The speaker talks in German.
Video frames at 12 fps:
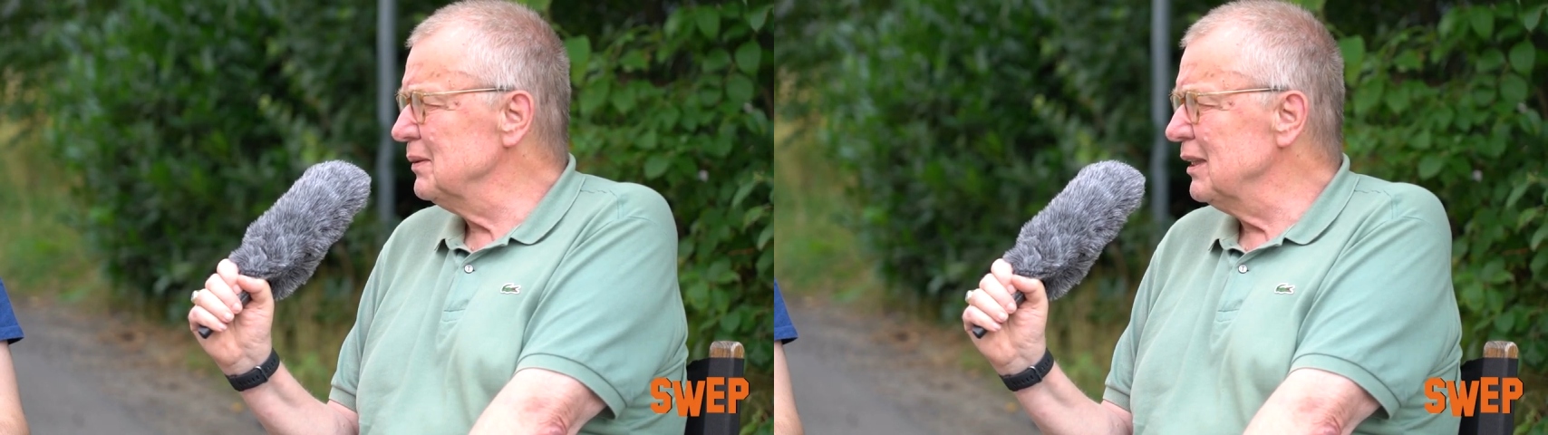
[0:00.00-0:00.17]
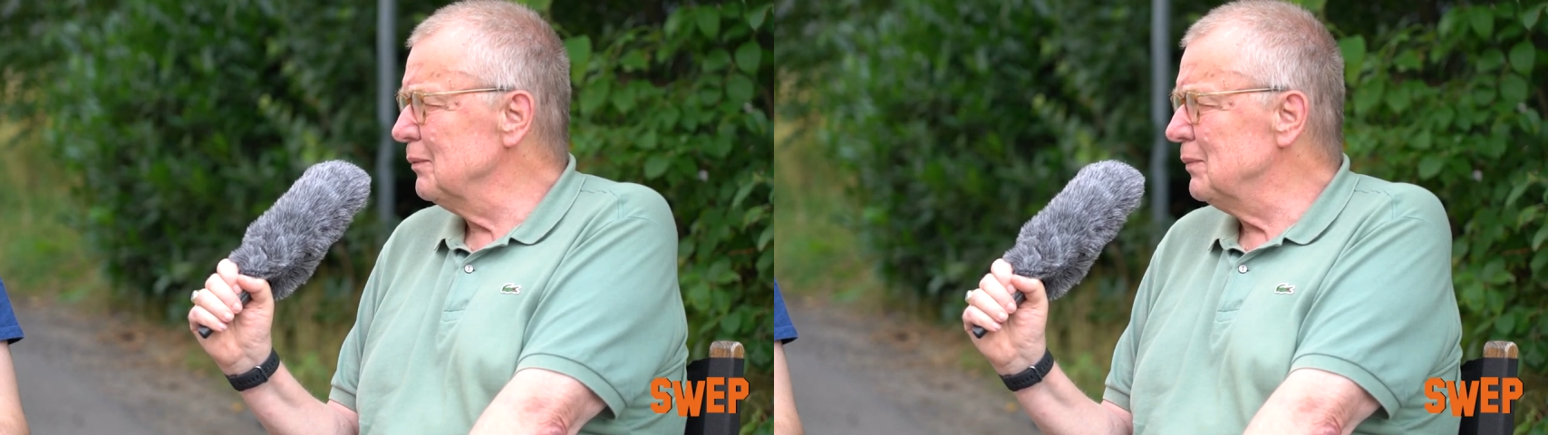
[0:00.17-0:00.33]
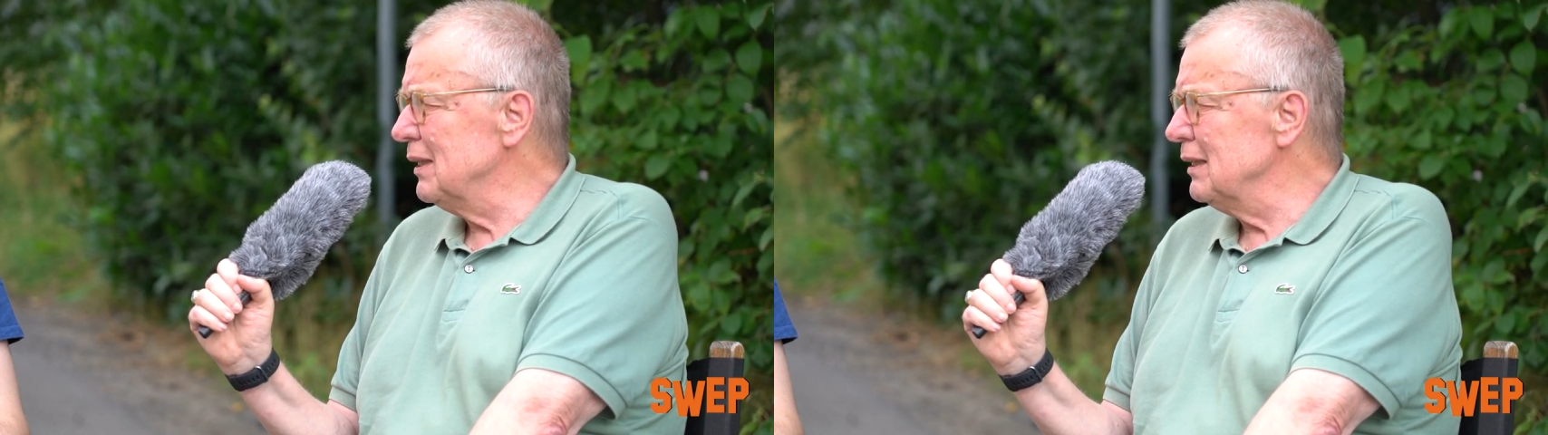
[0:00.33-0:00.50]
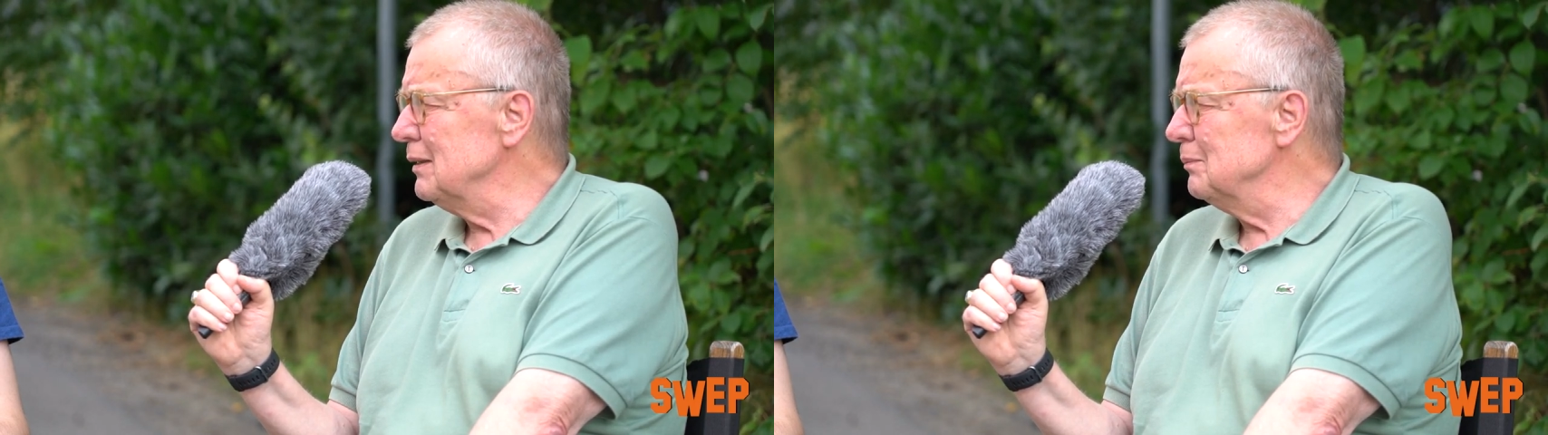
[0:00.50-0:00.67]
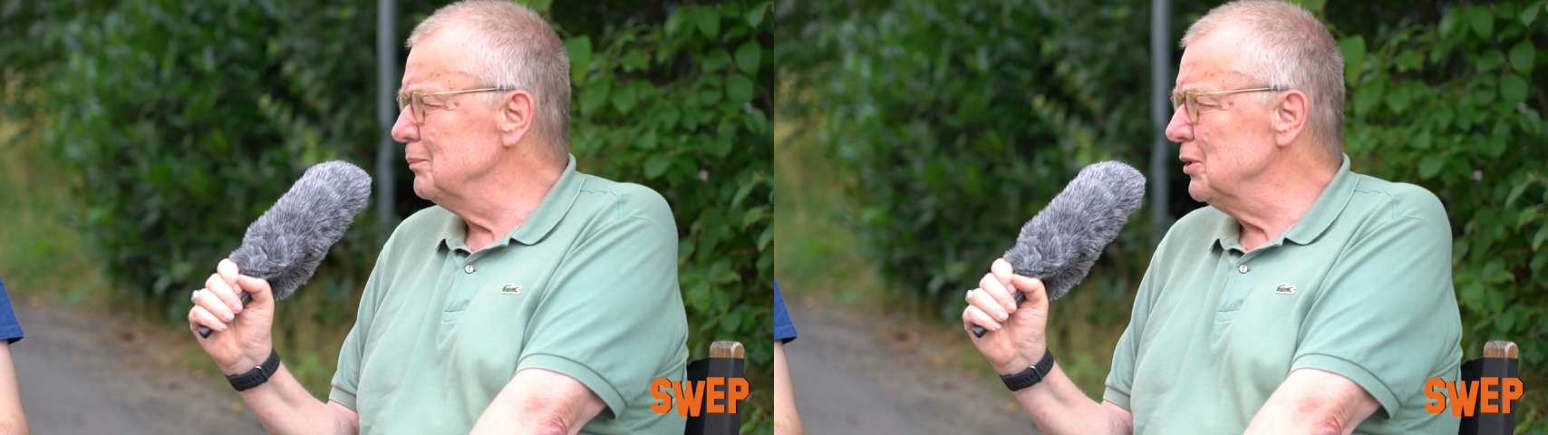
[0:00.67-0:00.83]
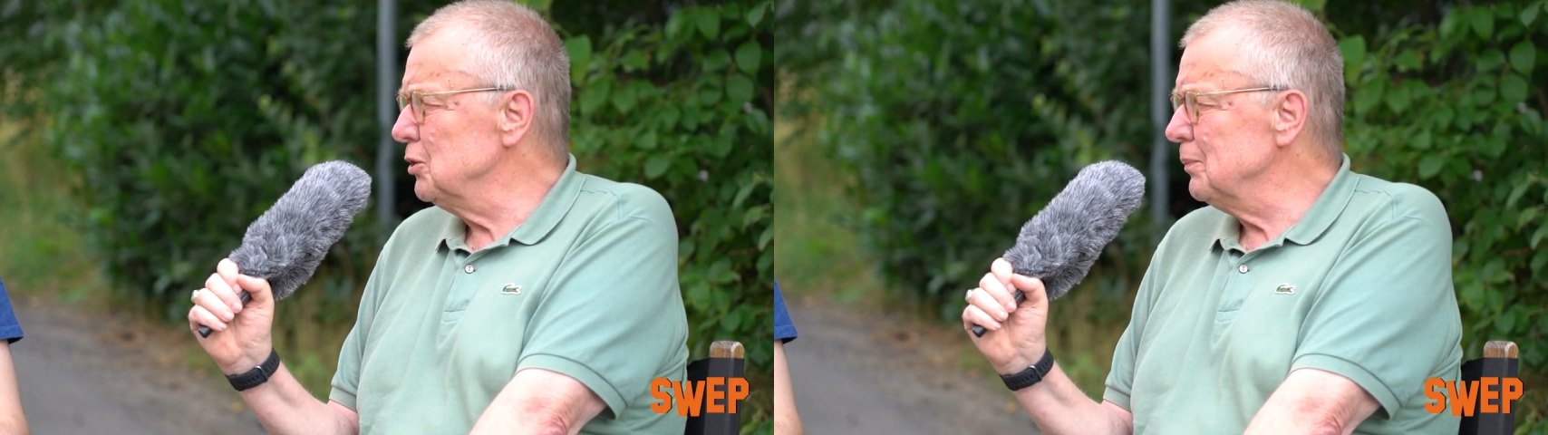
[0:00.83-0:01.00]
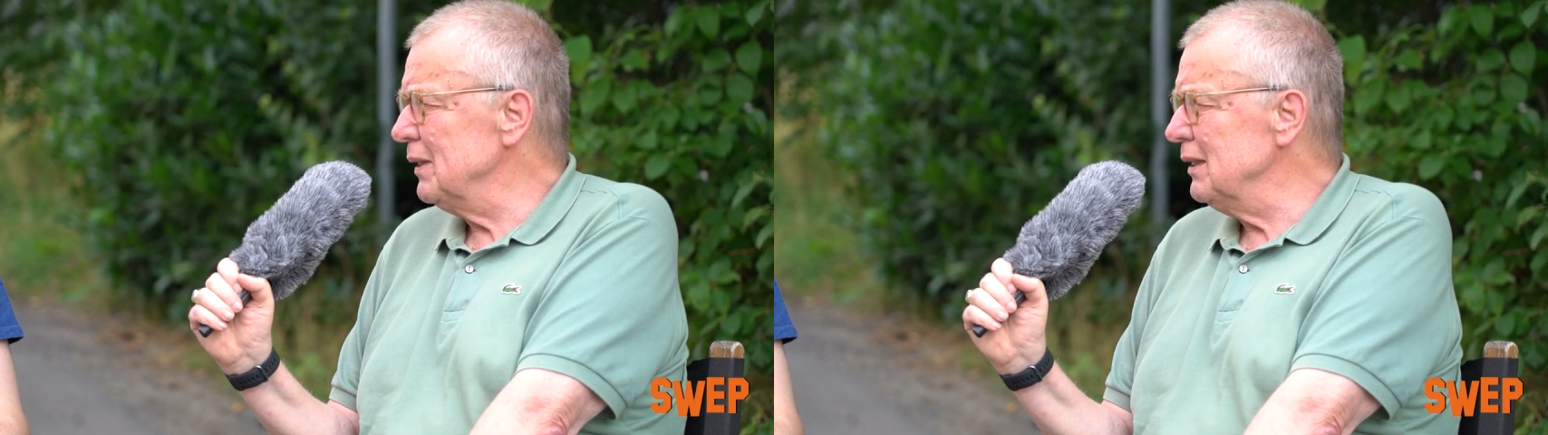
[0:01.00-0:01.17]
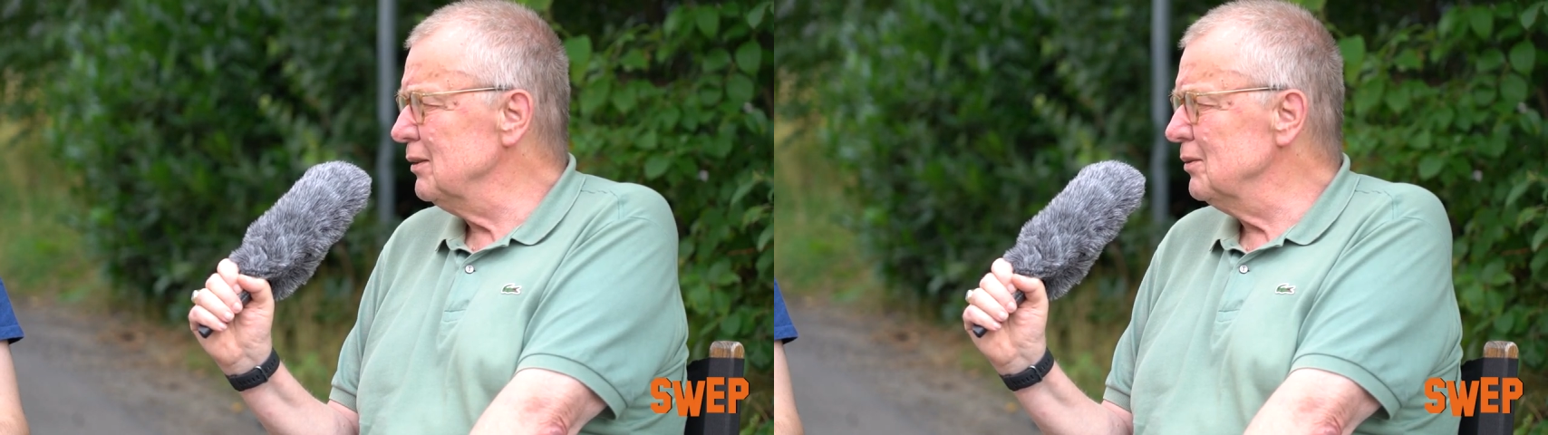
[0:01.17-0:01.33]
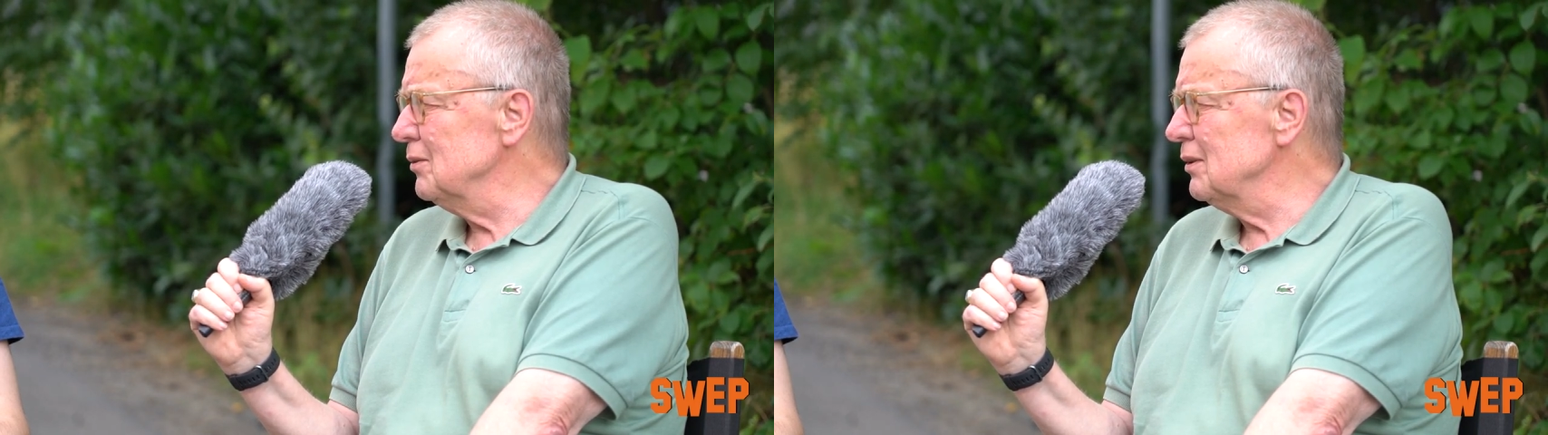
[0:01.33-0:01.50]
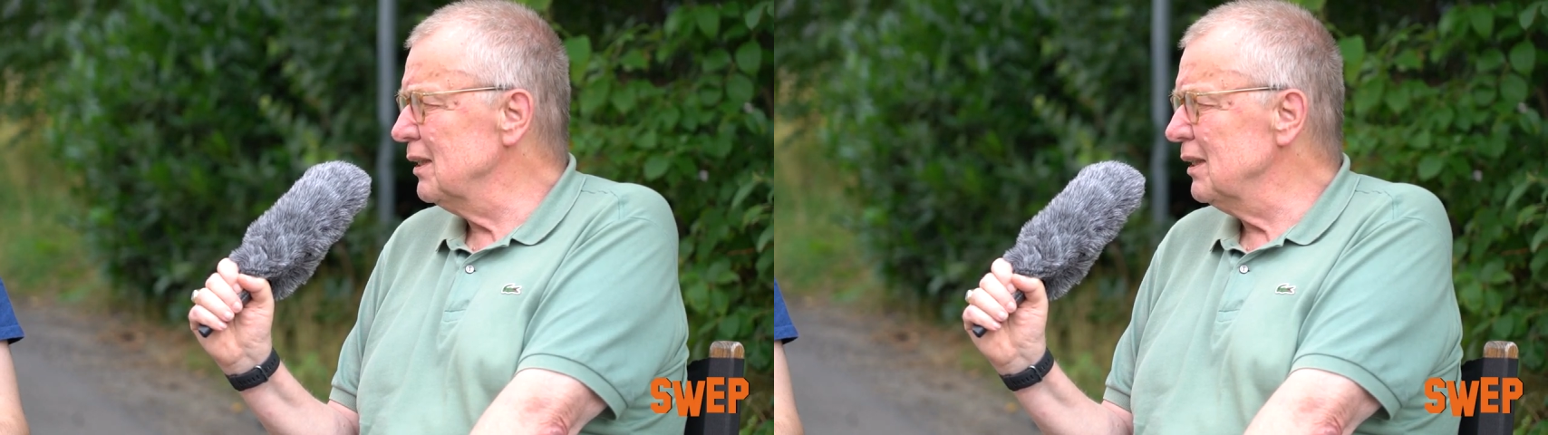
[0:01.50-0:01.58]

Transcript: dabei besprechen und